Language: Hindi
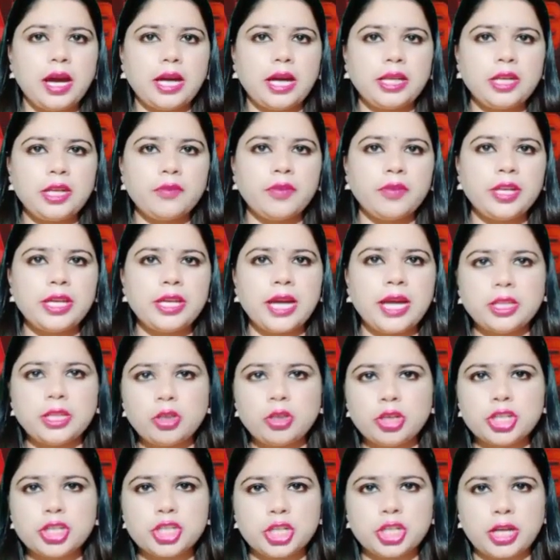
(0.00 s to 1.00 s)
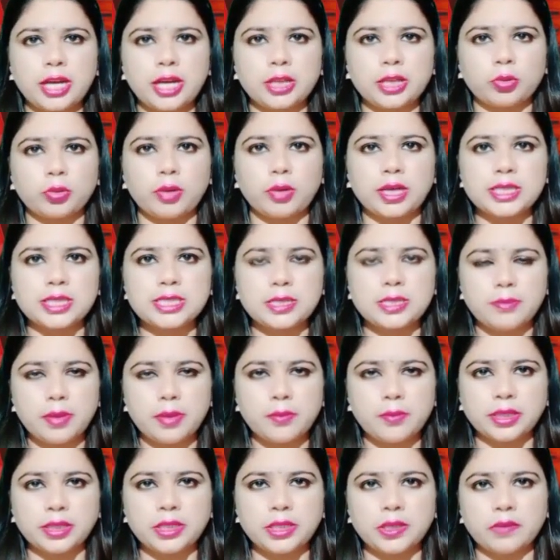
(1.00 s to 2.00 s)
अन्य फरियादियों की शिकायतों का
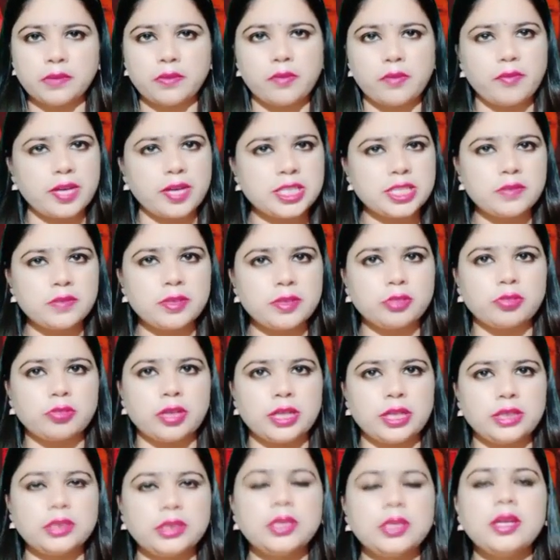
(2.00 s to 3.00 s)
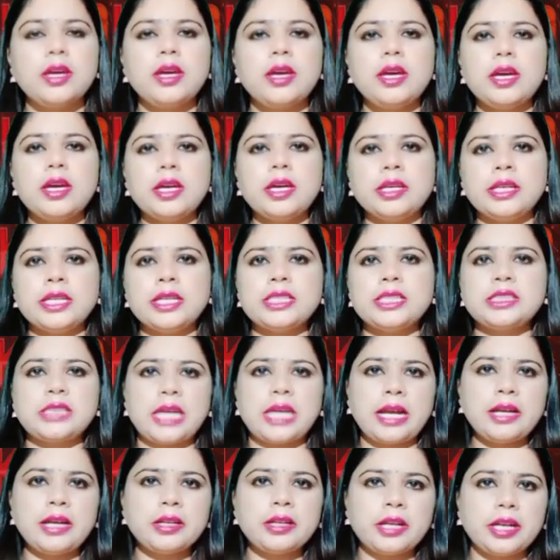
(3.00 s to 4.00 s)
समयबद्ध एवं वास्तविक त्वरित
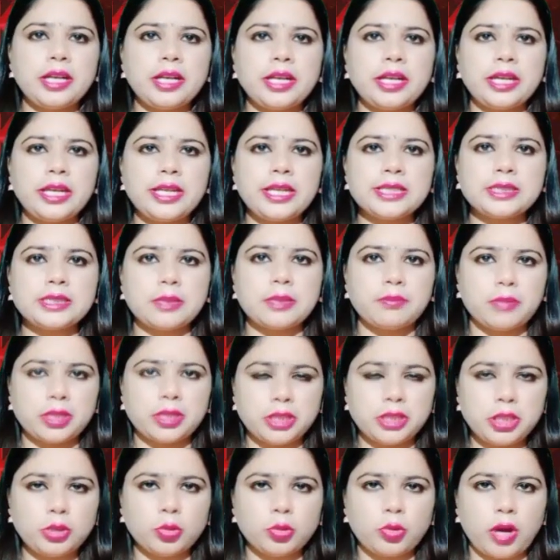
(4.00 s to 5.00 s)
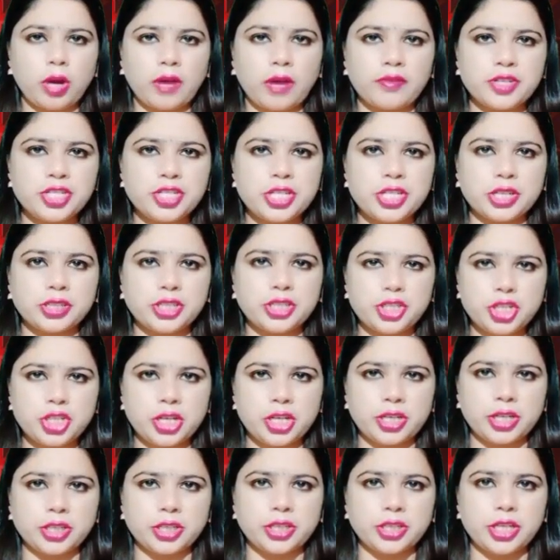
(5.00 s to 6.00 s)
निस्तारण करने के लिए संबंधितों को आवश्यक
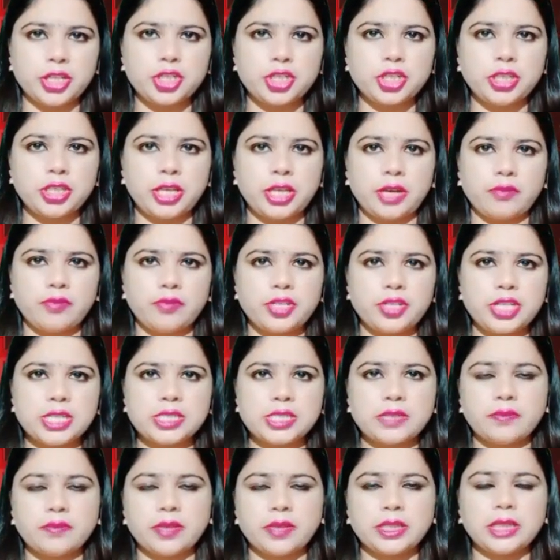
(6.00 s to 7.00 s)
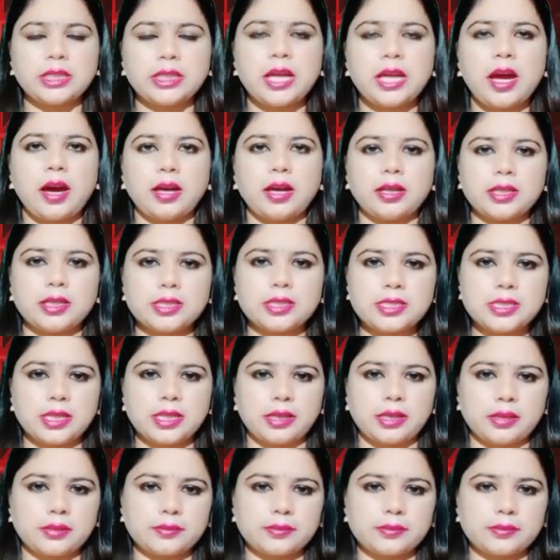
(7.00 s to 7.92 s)
दिशा निर्देश दिए विशेष संवाददाता आनंद सिंह